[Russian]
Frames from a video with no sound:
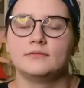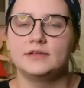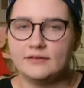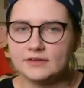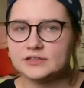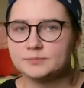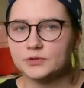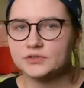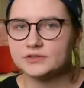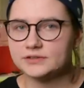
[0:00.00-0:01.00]
Вы, наверное,
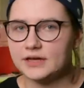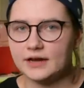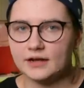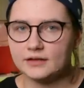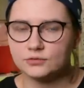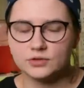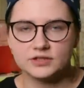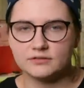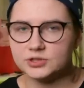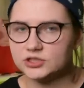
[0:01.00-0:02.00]
спросите, Дарья, откуда
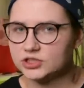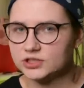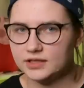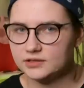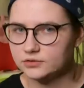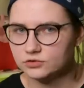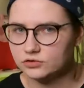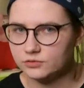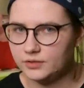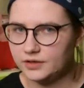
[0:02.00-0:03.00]
ты вообще нашла этот
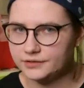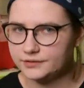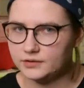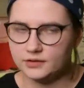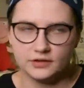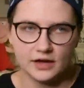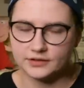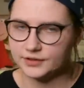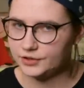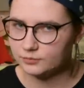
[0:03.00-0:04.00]
инструмент и как
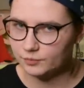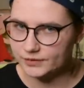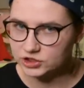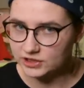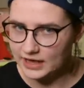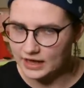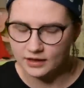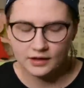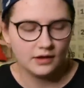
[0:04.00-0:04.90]
ты к нему пришла?